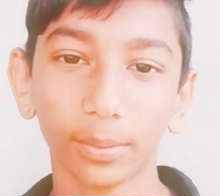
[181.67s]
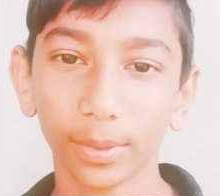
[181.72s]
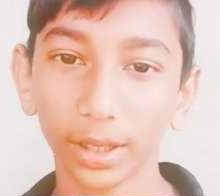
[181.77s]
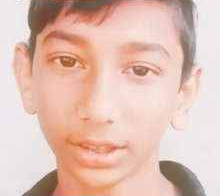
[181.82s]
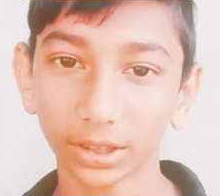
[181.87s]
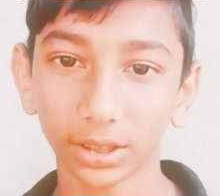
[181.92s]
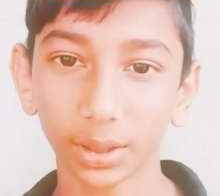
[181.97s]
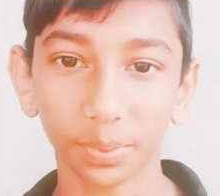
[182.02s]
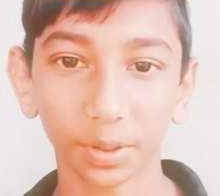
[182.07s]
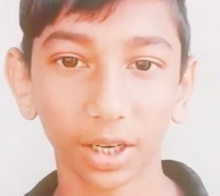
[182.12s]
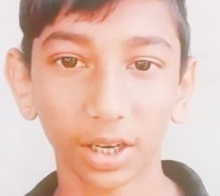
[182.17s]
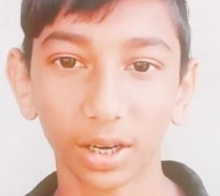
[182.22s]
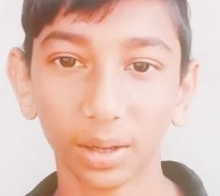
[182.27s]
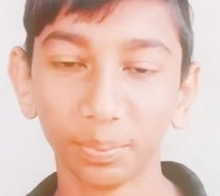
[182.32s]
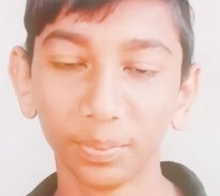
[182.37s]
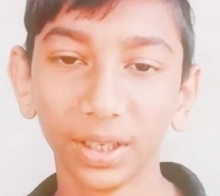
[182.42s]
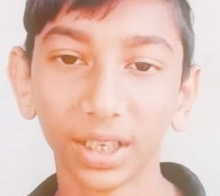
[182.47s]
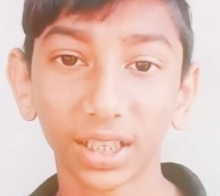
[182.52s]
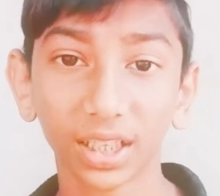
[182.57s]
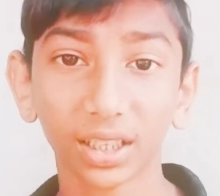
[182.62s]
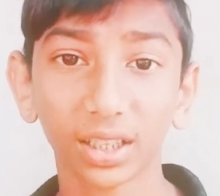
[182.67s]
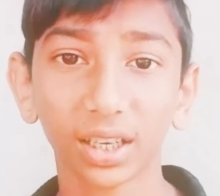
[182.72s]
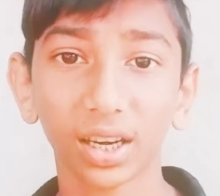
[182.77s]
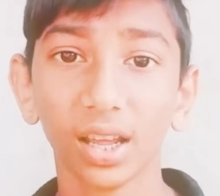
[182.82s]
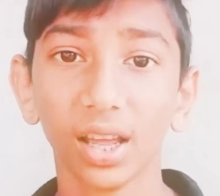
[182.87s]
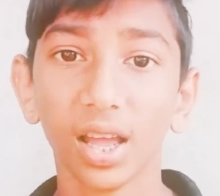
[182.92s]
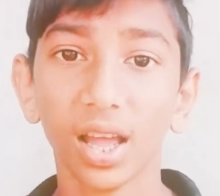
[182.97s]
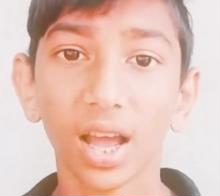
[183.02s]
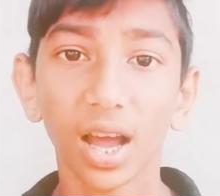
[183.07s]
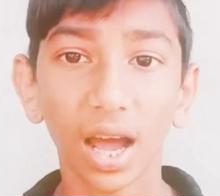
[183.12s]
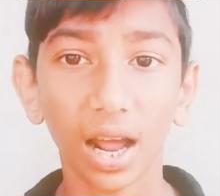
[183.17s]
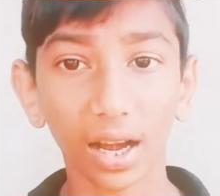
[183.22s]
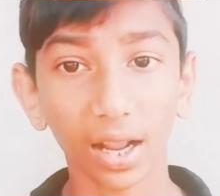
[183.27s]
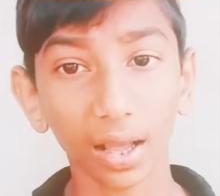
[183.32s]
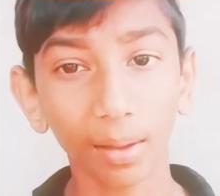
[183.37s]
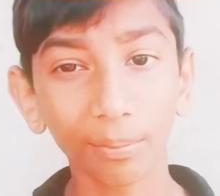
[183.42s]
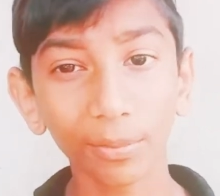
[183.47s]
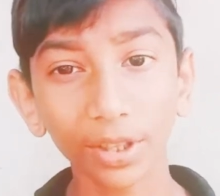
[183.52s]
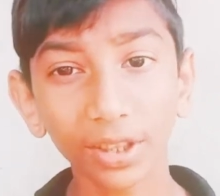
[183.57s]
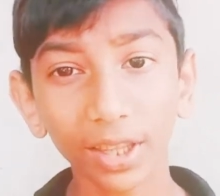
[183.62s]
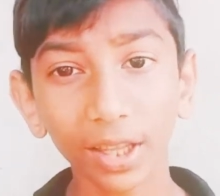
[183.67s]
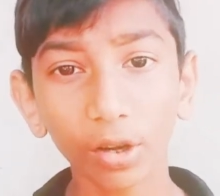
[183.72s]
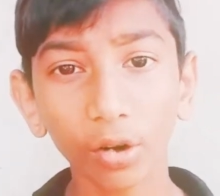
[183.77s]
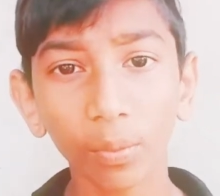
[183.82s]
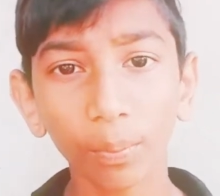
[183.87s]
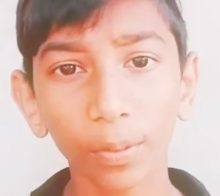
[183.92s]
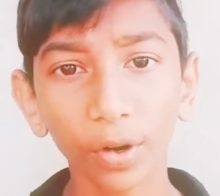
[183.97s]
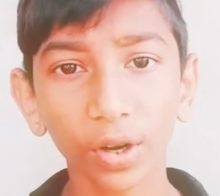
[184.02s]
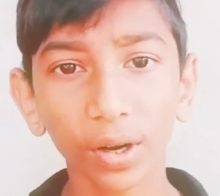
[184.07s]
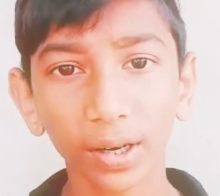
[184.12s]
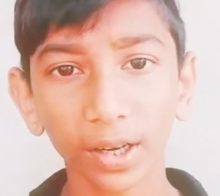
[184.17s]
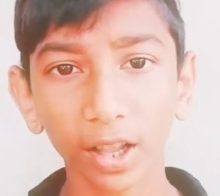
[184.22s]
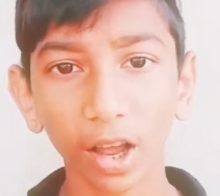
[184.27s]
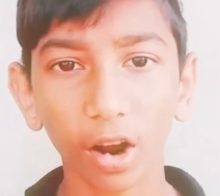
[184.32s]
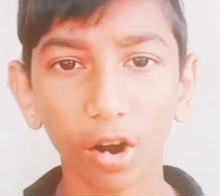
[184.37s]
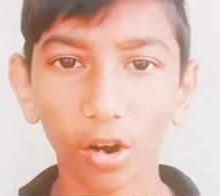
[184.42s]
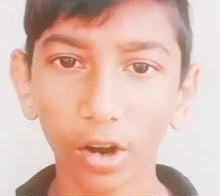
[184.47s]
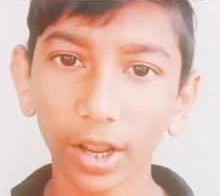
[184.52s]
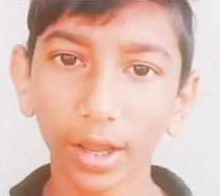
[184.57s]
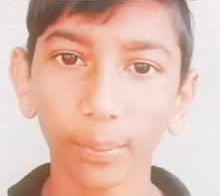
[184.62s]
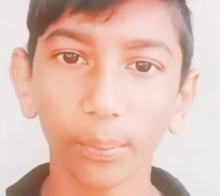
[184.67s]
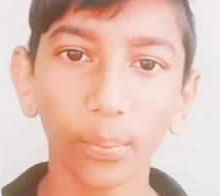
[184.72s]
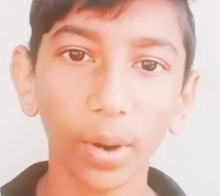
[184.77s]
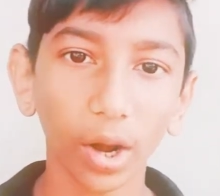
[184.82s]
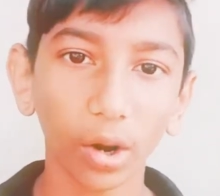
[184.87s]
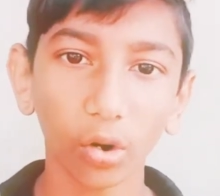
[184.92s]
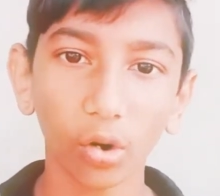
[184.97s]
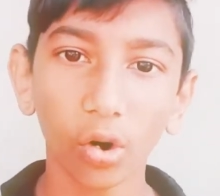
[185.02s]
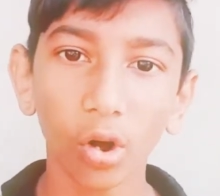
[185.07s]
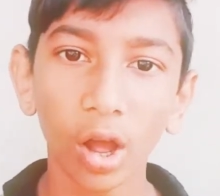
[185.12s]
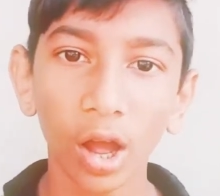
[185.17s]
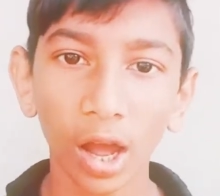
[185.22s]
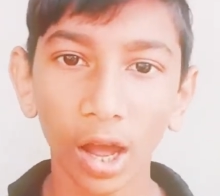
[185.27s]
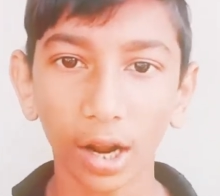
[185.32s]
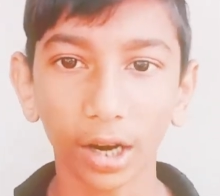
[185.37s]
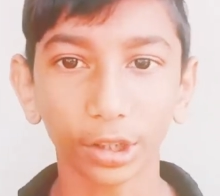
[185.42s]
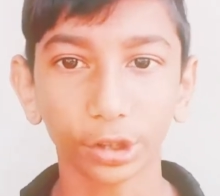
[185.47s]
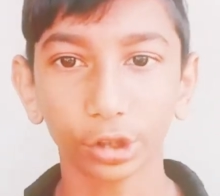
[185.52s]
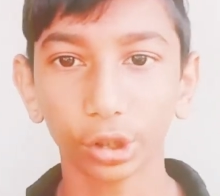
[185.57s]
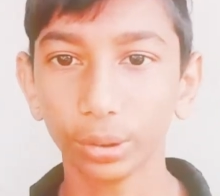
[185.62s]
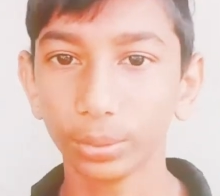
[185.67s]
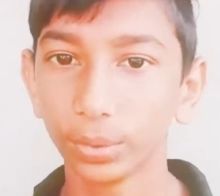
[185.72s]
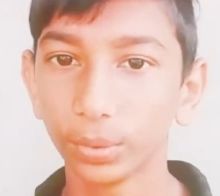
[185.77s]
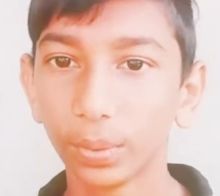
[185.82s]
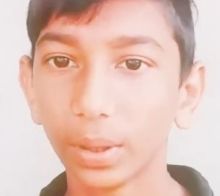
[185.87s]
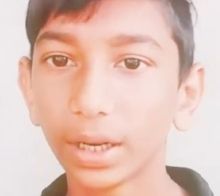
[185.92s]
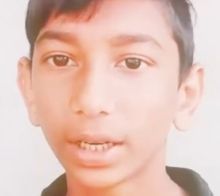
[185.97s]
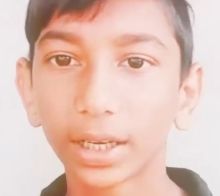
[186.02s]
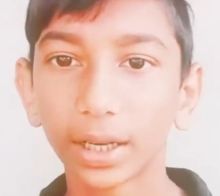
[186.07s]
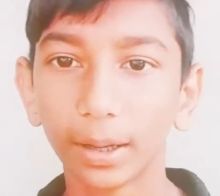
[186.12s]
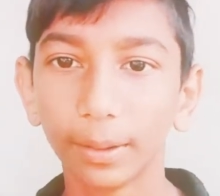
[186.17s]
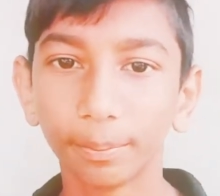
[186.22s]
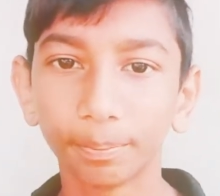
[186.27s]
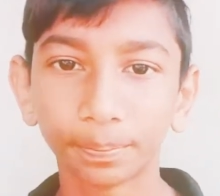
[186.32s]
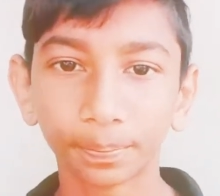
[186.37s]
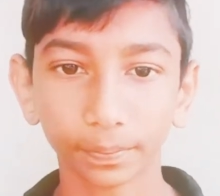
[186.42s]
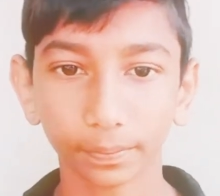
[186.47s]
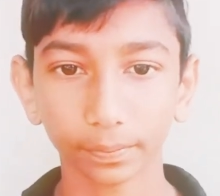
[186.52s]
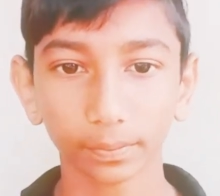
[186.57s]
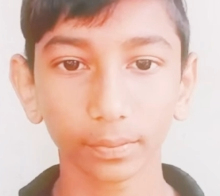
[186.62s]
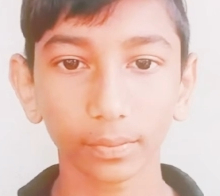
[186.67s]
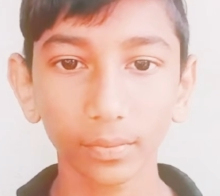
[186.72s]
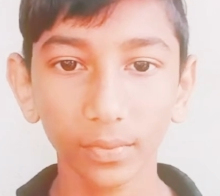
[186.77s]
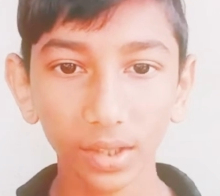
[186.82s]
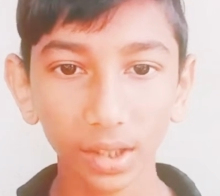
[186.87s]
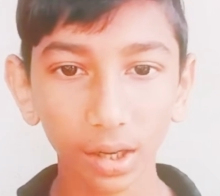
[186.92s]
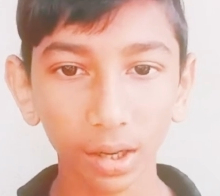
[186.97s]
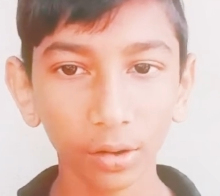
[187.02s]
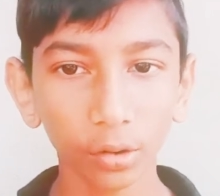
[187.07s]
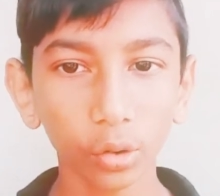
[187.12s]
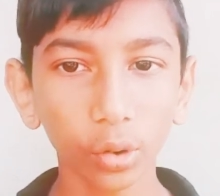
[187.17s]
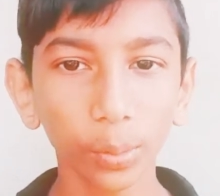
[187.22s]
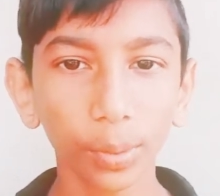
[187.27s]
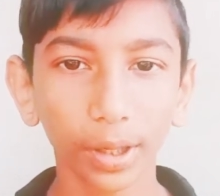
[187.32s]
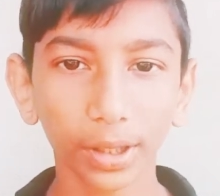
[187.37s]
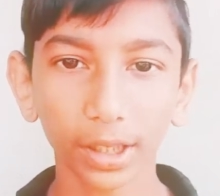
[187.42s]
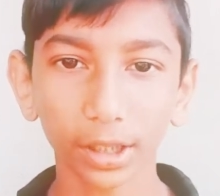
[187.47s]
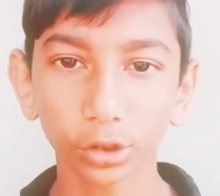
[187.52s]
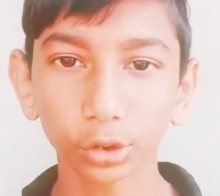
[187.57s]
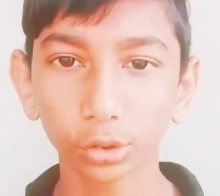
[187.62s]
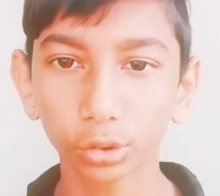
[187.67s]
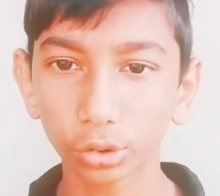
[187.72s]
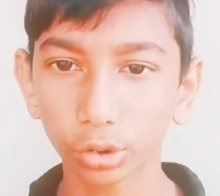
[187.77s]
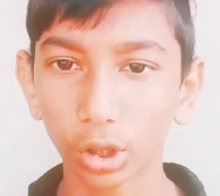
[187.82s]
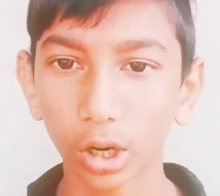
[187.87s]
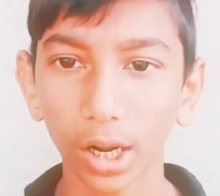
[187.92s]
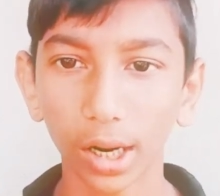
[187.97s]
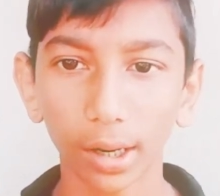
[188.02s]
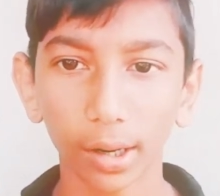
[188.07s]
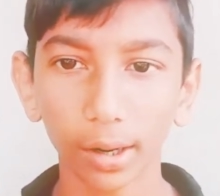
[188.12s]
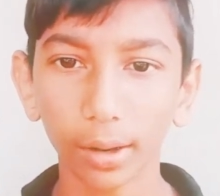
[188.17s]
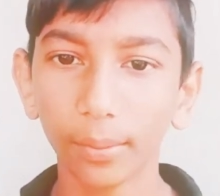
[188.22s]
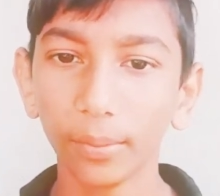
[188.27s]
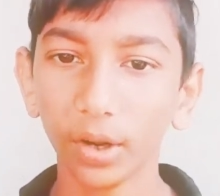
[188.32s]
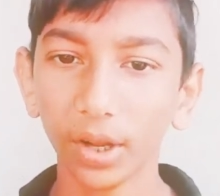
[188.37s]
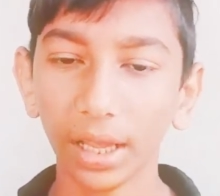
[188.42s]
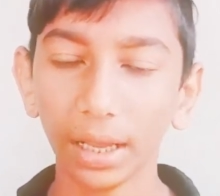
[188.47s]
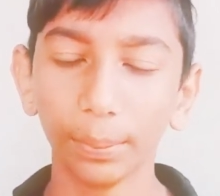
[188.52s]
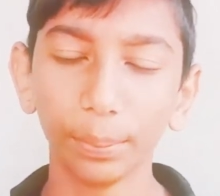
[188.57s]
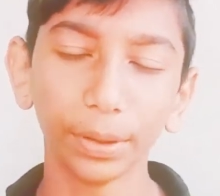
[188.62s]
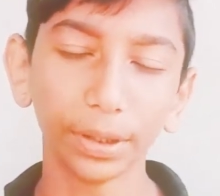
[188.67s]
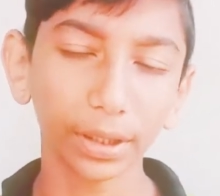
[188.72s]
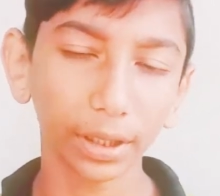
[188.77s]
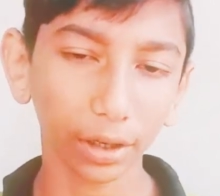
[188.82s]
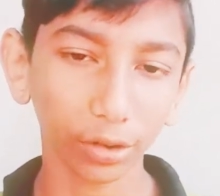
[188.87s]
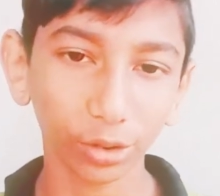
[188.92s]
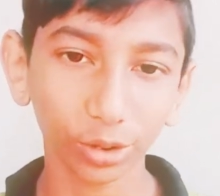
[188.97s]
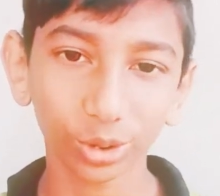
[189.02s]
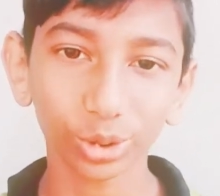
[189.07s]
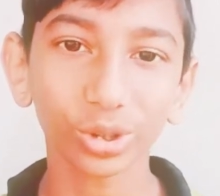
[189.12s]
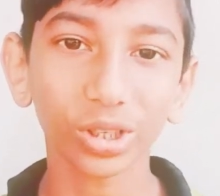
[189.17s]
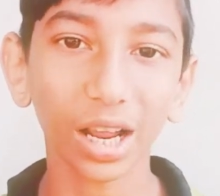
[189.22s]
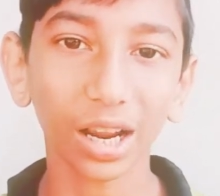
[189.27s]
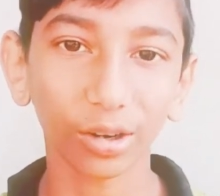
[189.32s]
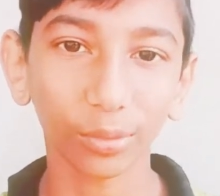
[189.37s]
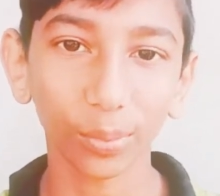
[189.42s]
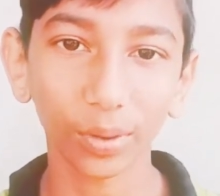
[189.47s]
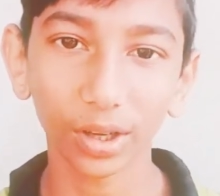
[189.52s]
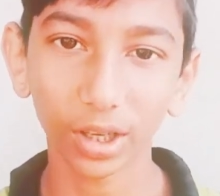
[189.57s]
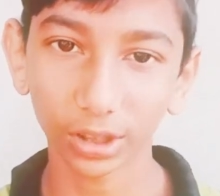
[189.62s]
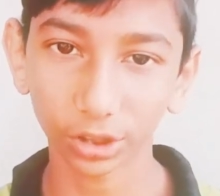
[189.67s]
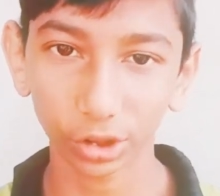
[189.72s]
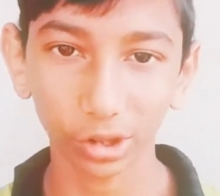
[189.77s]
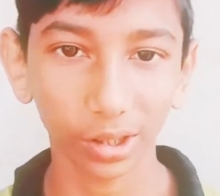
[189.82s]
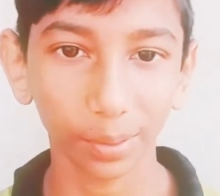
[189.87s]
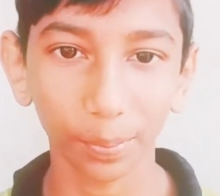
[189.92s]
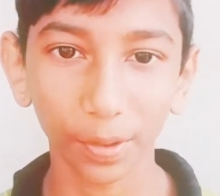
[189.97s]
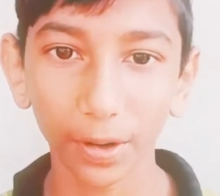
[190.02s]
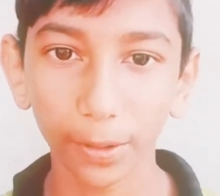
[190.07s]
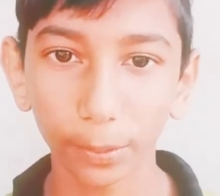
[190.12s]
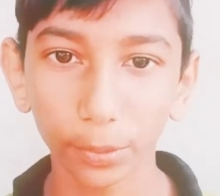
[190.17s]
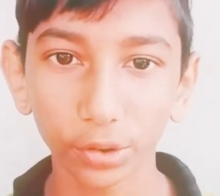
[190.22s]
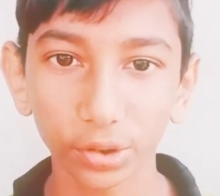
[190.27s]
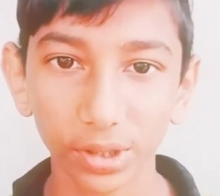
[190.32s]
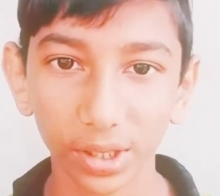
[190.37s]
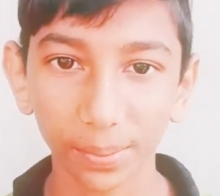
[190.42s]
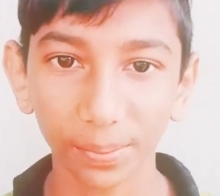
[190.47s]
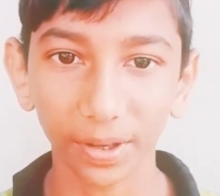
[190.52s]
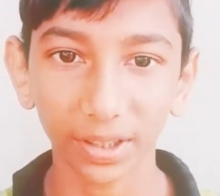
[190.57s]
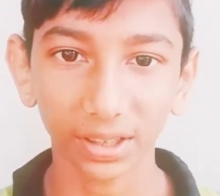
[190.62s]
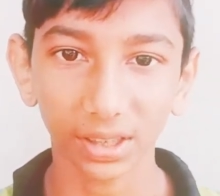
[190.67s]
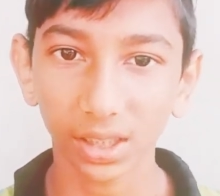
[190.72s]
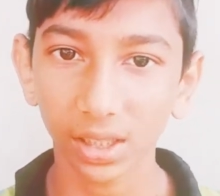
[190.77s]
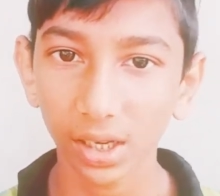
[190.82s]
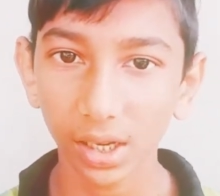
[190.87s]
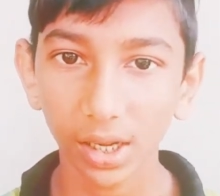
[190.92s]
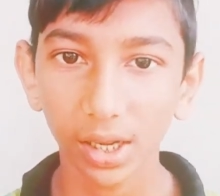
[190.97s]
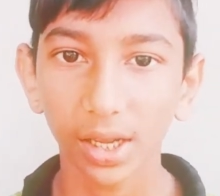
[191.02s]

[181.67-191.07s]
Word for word: বাঁচতে পারেন আপনার ক্ষেত্রে আর এমনিতেই কম্পিউটারটা অনেক ভালো আর আসলে মোবাইলটা খুব একটা ছোট্ট আর এর ভিতরে কতটা আটবে আসলে আপনারা বুঝতেই পারছেন